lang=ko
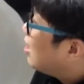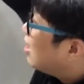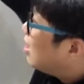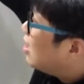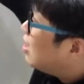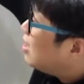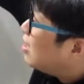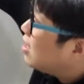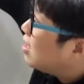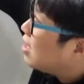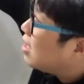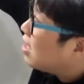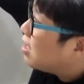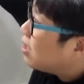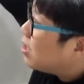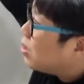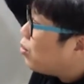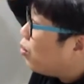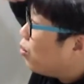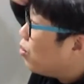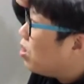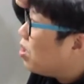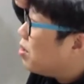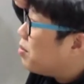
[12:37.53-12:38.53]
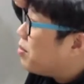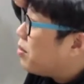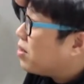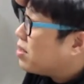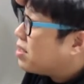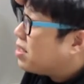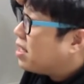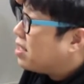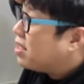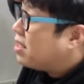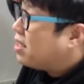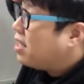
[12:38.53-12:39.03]
그래서 이때 그 당시 독일
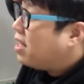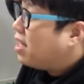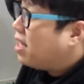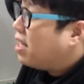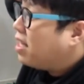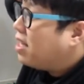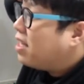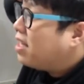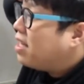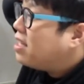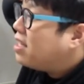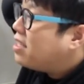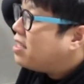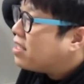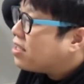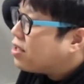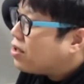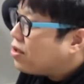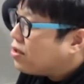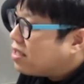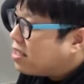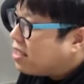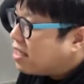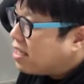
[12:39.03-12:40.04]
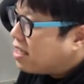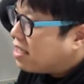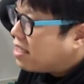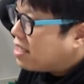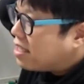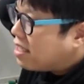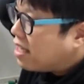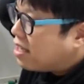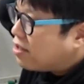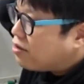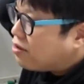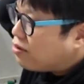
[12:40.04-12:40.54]
병사들이 일찍 전쟁이
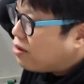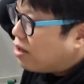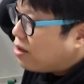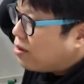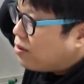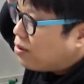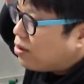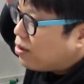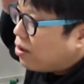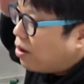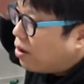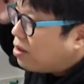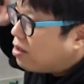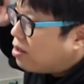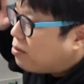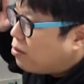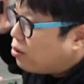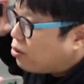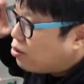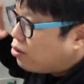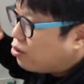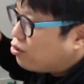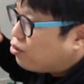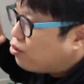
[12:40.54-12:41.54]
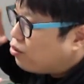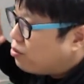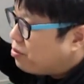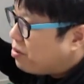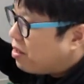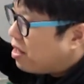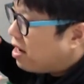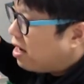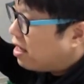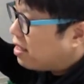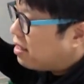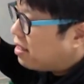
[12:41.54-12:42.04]
끝날 줄 알고 여름 옷을
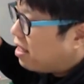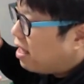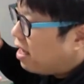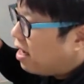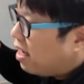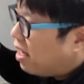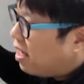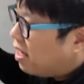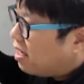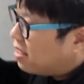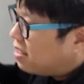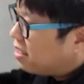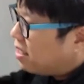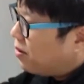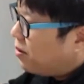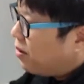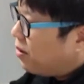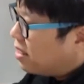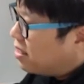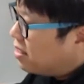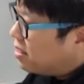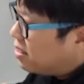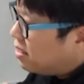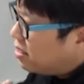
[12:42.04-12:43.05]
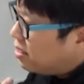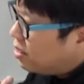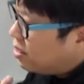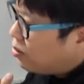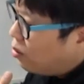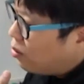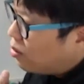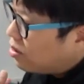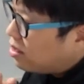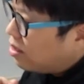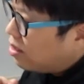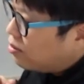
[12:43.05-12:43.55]
준비해 갔다가 이제 완전히
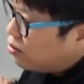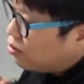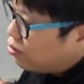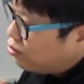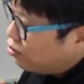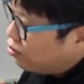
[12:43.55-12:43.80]
동상으로